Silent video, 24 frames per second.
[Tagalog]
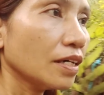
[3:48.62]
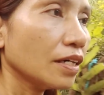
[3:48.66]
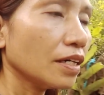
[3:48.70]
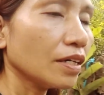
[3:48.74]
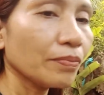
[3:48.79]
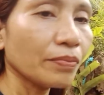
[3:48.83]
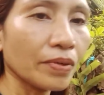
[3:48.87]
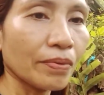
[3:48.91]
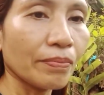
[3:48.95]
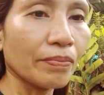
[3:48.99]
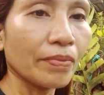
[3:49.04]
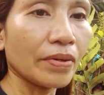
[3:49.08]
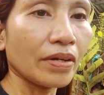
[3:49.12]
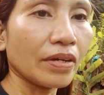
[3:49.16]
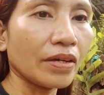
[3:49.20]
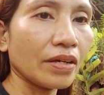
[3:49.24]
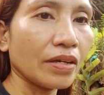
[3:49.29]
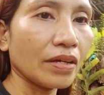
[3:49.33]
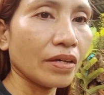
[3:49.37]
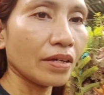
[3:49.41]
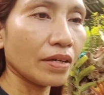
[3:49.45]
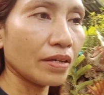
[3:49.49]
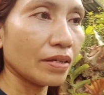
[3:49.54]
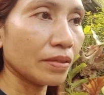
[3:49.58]
pa may
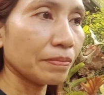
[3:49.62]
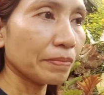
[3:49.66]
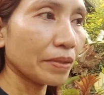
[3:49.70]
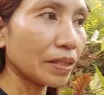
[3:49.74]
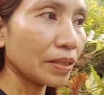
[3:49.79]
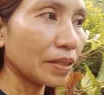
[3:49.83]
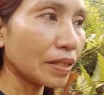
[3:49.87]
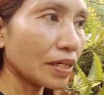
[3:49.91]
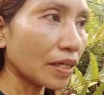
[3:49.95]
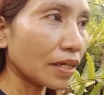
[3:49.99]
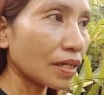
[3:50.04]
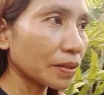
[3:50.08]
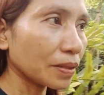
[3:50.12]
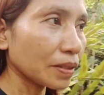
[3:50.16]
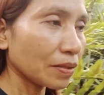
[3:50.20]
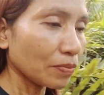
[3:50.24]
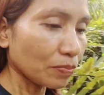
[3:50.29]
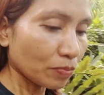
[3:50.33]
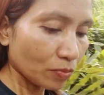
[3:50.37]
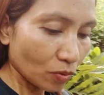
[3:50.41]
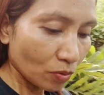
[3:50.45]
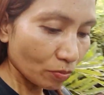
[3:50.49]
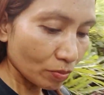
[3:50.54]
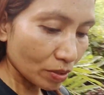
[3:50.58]
may darating
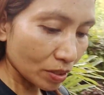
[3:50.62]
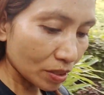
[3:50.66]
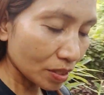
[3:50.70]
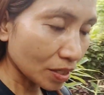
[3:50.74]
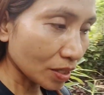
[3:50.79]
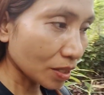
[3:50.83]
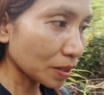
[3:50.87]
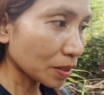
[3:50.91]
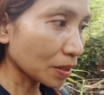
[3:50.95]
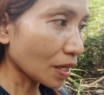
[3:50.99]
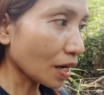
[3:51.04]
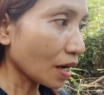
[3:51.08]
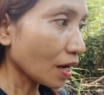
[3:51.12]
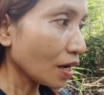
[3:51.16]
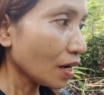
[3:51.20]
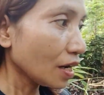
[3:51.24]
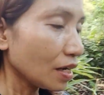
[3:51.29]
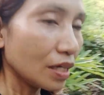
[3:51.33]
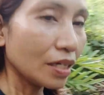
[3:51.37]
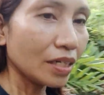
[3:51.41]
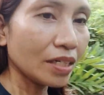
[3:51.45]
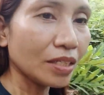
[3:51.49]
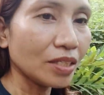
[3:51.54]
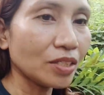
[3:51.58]
pong bisita
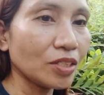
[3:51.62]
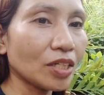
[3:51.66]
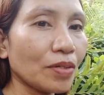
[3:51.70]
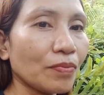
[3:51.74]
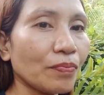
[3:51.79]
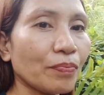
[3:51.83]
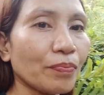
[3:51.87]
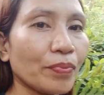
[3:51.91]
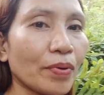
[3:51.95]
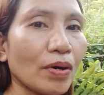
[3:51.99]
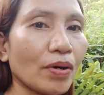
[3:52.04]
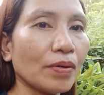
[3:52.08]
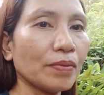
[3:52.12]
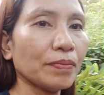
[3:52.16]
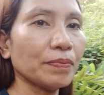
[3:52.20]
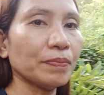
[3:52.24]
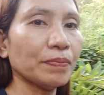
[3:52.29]
nandyan po